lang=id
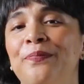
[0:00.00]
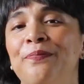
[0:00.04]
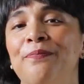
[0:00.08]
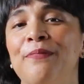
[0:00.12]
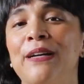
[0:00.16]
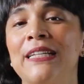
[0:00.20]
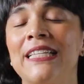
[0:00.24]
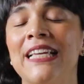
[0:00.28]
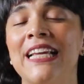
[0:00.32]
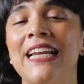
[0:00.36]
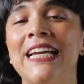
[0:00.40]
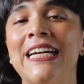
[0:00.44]

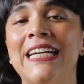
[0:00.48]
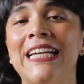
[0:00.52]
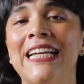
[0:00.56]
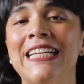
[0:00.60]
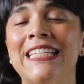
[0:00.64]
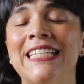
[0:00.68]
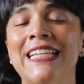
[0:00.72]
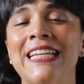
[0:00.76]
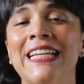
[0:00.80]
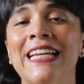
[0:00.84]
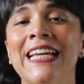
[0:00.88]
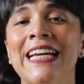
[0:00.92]
Masalah
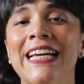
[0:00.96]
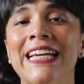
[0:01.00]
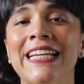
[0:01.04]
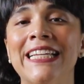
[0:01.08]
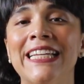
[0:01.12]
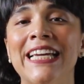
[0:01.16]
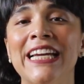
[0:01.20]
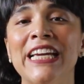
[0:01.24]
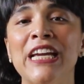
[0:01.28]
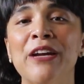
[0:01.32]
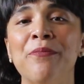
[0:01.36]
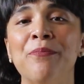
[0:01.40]
klasik
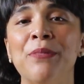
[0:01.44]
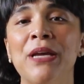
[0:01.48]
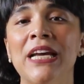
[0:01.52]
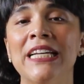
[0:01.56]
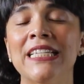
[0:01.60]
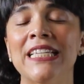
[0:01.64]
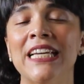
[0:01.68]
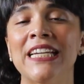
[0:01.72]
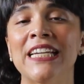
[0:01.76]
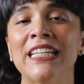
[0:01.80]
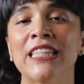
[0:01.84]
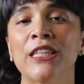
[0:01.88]
lainnya yang
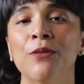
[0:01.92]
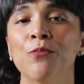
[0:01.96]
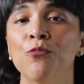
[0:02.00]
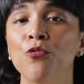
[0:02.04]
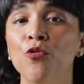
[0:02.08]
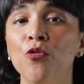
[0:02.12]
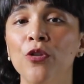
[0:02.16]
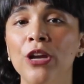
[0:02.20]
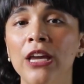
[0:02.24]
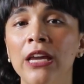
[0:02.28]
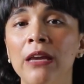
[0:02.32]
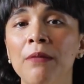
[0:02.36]
biasa
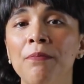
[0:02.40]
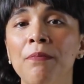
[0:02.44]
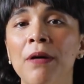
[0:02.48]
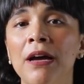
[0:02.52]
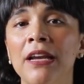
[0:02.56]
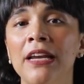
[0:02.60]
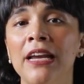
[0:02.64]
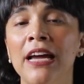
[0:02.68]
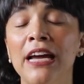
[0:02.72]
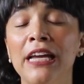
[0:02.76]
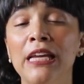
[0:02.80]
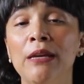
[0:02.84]
ditemui
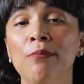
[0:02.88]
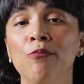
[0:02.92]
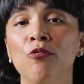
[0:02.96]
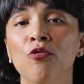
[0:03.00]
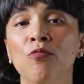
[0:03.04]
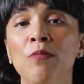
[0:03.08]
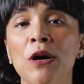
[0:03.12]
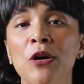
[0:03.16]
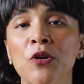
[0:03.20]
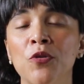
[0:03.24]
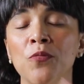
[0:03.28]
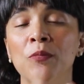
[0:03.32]
pada
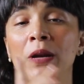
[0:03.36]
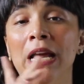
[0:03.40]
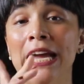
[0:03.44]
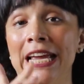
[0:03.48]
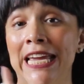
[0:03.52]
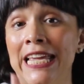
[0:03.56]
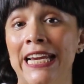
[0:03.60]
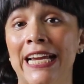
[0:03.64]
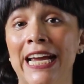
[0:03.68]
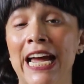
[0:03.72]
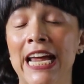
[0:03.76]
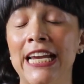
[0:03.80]
ibu baru
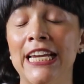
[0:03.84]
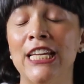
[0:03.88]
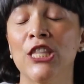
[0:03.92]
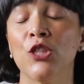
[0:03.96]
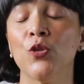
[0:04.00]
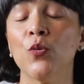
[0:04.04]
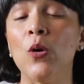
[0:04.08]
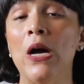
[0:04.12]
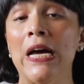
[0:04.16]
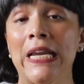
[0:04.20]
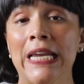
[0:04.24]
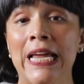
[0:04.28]
melahirkan
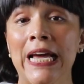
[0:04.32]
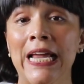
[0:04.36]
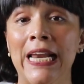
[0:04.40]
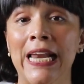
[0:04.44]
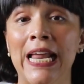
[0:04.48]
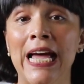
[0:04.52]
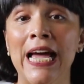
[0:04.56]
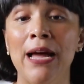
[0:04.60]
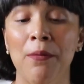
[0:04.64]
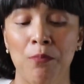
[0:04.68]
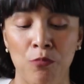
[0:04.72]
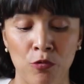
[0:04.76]
itu
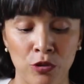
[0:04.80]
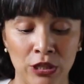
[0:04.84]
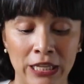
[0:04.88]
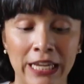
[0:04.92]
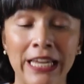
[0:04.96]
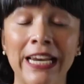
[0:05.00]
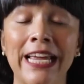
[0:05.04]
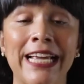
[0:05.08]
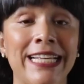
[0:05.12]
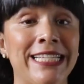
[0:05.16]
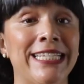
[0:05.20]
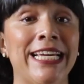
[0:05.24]
adalah
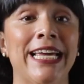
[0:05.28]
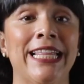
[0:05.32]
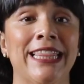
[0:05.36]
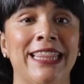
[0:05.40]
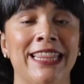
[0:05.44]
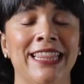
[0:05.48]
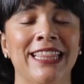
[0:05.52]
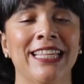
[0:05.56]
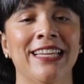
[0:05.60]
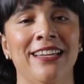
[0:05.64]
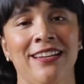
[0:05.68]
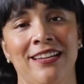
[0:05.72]
puting lecet
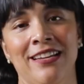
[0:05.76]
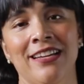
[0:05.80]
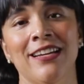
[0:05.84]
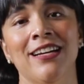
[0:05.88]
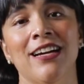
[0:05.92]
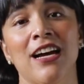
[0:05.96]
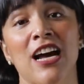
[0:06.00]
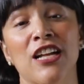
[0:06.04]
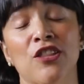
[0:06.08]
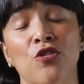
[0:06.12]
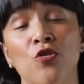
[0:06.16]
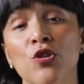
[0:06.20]

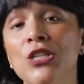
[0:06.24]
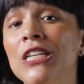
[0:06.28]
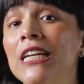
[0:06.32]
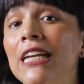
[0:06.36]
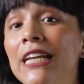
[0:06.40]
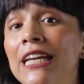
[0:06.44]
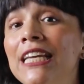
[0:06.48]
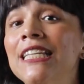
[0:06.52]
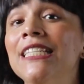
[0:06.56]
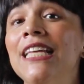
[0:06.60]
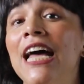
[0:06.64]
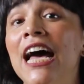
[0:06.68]
atau
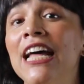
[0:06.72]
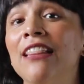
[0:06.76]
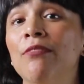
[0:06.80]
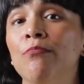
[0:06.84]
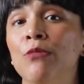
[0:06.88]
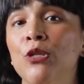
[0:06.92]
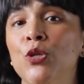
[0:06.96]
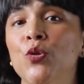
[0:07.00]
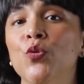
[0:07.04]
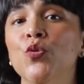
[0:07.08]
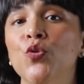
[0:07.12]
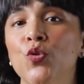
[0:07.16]
nyeri saat
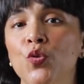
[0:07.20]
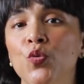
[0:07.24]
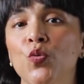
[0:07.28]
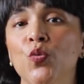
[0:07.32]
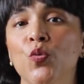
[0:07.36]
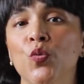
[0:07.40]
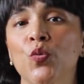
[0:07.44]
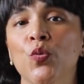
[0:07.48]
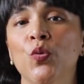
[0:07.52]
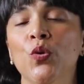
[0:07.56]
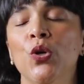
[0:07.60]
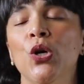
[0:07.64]
menyusu.
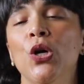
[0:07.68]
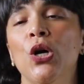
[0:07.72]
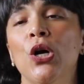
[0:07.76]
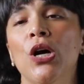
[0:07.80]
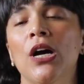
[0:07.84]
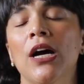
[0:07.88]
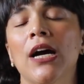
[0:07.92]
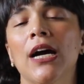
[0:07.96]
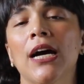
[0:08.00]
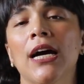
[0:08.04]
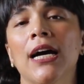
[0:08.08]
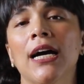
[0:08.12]

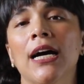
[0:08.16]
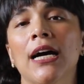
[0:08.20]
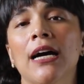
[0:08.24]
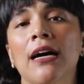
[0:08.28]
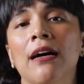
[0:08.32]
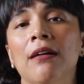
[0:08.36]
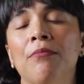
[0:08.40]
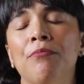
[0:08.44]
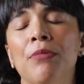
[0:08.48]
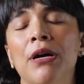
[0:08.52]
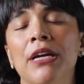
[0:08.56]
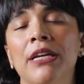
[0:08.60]

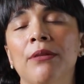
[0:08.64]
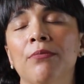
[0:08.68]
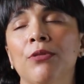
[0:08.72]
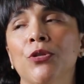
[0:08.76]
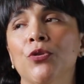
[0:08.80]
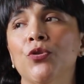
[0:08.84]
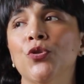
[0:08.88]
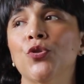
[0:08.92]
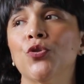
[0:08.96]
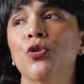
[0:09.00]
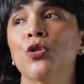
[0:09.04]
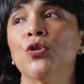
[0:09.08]
Uh, bayi
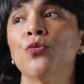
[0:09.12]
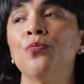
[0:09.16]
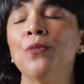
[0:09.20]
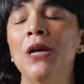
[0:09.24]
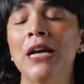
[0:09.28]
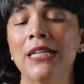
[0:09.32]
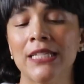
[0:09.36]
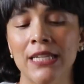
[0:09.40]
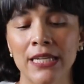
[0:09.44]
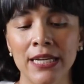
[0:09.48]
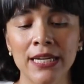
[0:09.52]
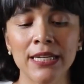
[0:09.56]
menyusu itu
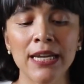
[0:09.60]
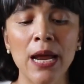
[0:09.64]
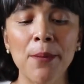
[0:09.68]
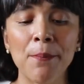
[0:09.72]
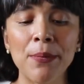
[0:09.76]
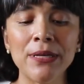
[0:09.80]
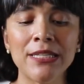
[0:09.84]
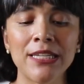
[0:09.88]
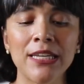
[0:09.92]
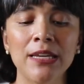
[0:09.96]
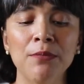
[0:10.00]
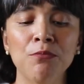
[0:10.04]
biasanya
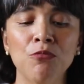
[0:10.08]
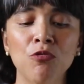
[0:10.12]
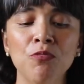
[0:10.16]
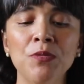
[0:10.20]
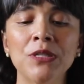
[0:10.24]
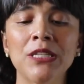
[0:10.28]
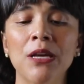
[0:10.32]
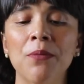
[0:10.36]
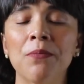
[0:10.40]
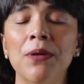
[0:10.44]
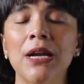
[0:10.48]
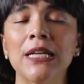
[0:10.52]
kenapa sih ibu
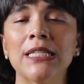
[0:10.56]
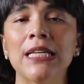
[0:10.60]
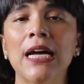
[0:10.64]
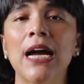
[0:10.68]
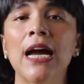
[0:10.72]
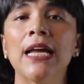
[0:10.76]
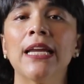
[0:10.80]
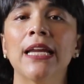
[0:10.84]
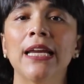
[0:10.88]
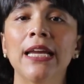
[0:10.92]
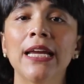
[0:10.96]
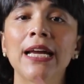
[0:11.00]
bisa
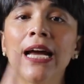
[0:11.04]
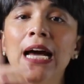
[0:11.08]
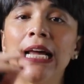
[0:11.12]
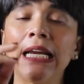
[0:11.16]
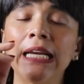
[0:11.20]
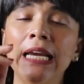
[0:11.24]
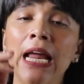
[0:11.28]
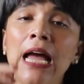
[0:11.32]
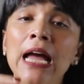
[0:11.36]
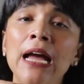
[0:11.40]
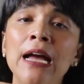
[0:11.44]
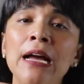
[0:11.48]
merasakan ini
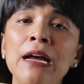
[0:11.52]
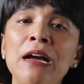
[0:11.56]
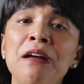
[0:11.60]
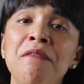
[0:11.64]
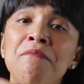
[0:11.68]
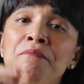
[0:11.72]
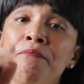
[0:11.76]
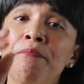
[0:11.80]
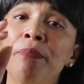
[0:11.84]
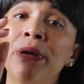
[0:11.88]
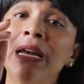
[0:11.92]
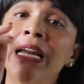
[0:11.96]
karena
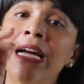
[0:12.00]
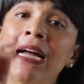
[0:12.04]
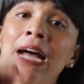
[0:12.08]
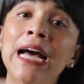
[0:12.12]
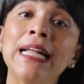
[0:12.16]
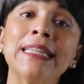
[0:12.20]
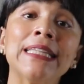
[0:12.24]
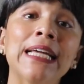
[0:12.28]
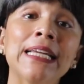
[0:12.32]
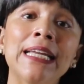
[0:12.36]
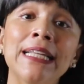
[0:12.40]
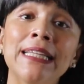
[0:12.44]

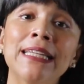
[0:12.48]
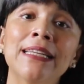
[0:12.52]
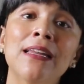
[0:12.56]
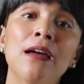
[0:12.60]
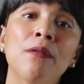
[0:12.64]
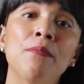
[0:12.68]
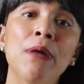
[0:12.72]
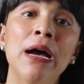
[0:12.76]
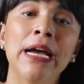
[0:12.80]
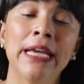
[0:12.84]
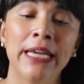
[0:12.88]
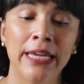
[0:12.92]
pelekatannya
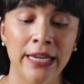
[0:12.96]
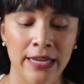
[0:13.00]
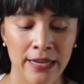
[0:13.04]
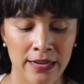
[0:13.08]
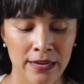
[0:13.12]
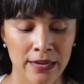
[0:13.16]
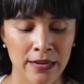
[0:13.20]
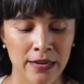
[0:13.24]
tidak baik.